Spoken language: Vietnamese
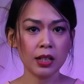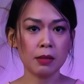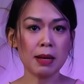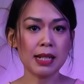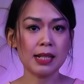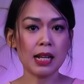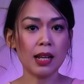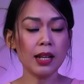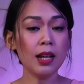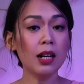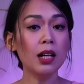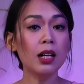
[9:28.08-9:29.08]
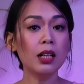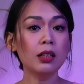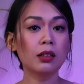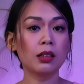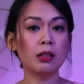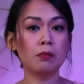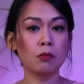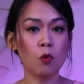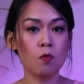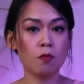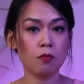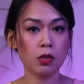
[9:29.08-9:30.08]
thì bạn sẽ lấy hơi từ
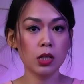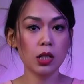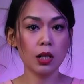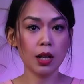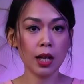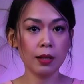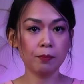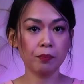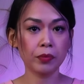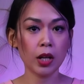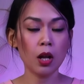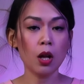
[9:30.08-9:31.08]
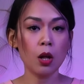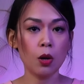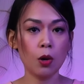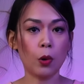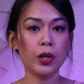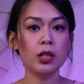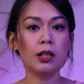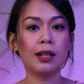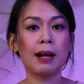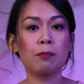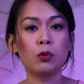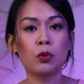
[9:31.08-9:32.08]
bụng đưa lên. Lỗi thường
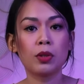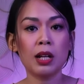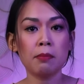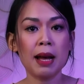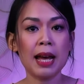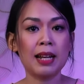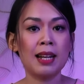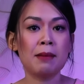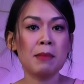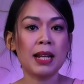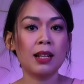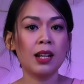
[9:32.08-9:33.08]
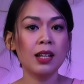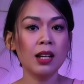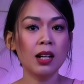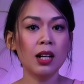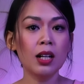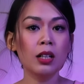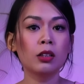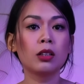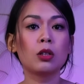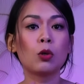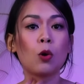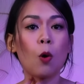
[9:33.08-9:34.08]
gặp của các bạn là bạn lấy hơi
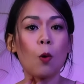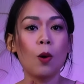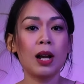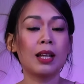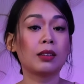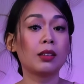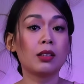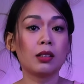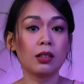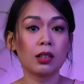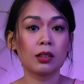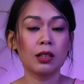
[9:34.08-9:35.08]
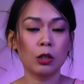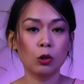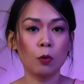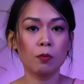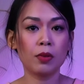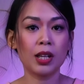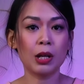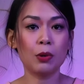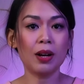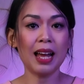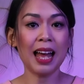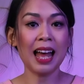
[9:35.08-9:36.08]
từ cổ hay là từ ngực để tụng
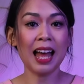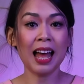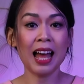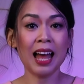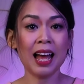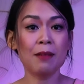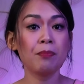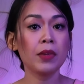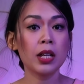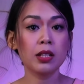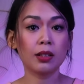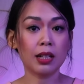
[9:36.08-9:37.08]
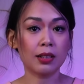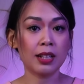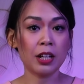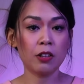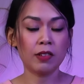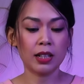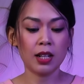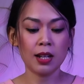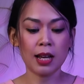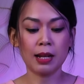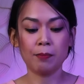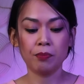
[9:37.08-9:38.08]
kiểu a, à, nhưng thật ra nó phải thế
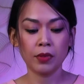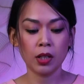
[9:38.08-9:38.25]
này.